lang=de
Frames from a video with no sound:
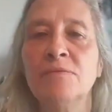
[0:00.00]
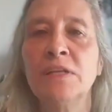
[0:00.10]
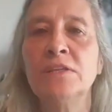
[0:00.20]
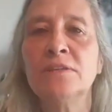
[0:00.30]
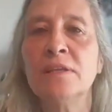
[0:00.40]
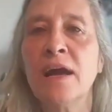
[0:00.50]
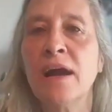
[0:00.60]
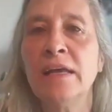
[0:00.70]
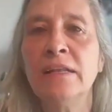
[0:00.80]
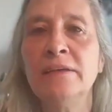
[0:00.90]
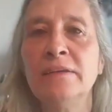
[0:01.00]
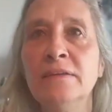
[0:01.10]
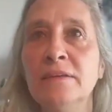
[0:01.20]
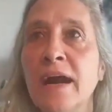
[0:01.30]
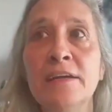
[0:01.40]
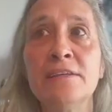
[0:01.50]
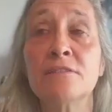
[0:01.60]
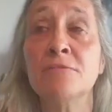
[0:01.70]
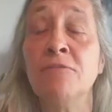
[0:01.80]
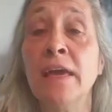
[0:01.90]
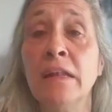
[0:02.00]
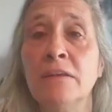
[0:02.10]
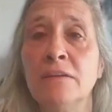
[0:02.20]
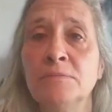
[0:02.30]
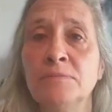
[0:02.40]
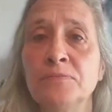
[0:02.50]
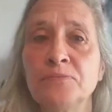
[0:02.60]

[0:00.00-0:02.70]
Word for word: Wenn ich den Heiligen Geist wähle,